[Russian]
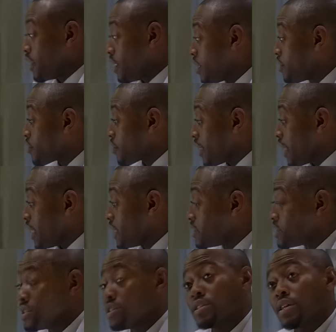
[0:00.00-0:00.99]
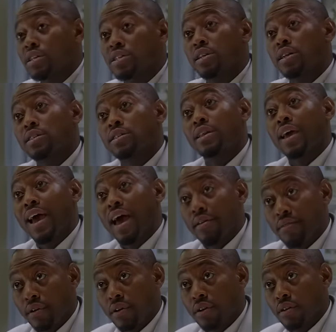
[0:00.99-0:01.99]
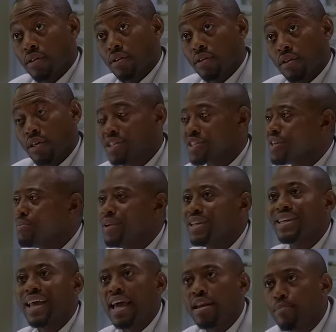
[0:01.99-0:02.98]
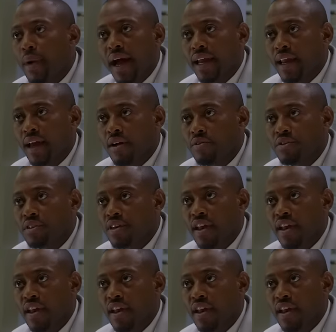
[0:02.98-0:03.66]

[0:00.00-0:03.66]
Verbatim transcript: А она говорит, что у нее нет анальгезии. И она бы уже умерла, не будь